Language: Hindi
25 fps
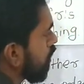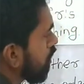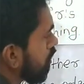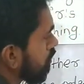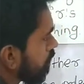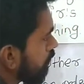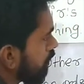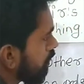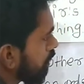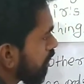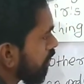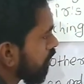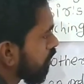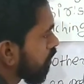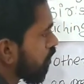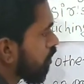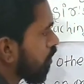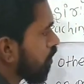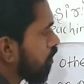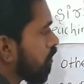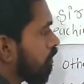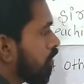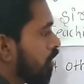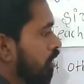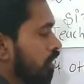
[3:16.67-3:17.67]
120 को
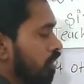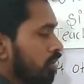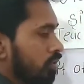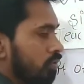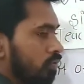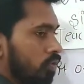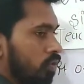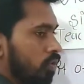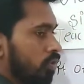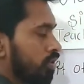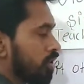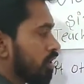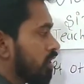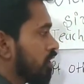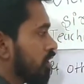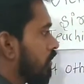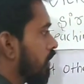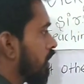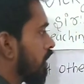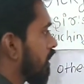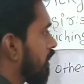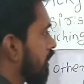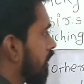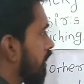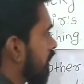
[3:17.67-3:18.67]
फोर से डिवाइड
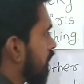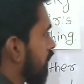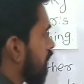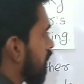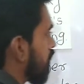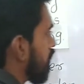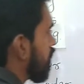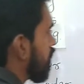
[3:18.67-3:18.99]
करेंगे